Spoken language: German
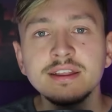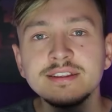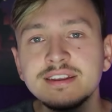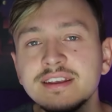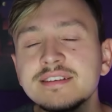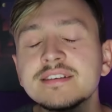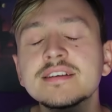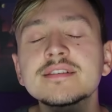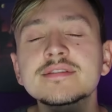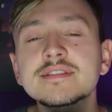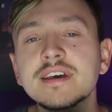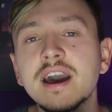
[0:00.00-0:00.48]

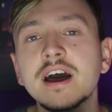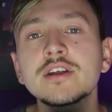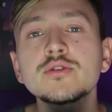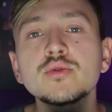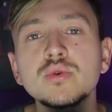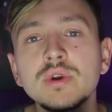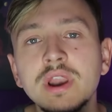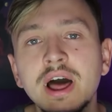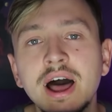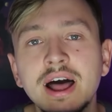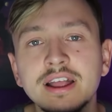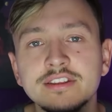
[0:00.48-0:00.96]
Dieses
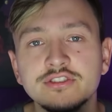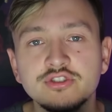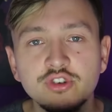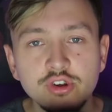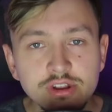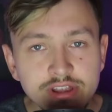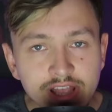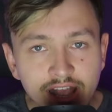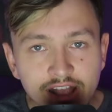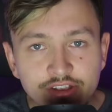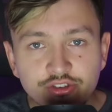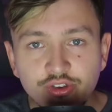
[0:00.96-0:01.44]
Granulat
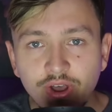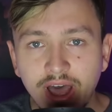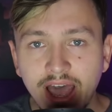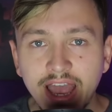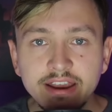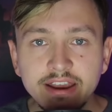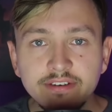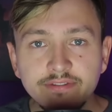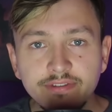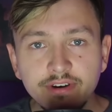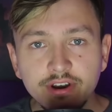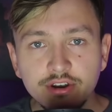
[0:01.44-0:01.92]
sollte also
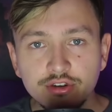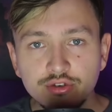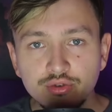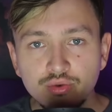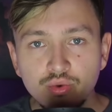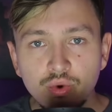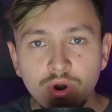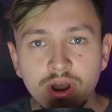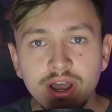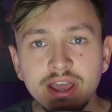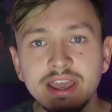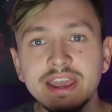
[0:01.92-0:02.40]
einfach
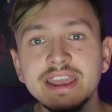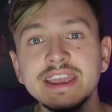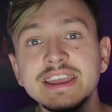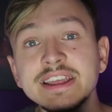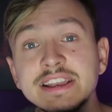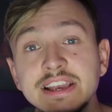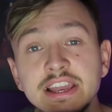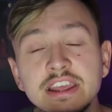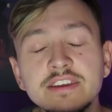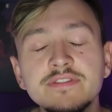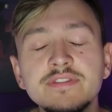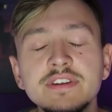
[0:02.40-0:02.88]
nur,
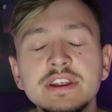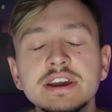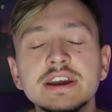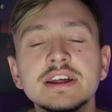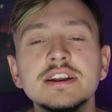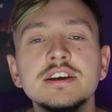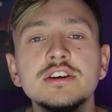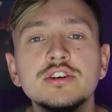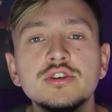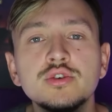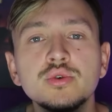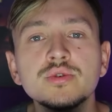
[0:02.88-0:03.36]
ähnlich wie die
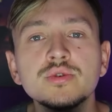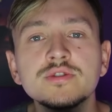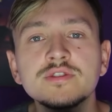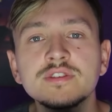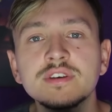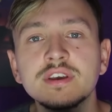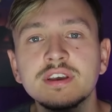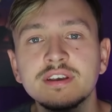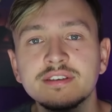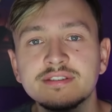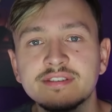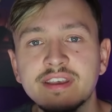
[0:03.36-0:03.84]

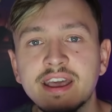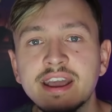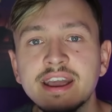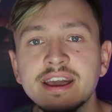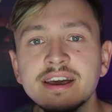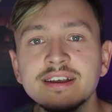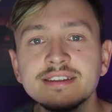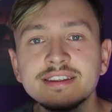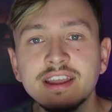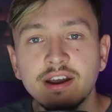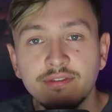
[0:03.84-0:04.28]
religiösen Gesänge,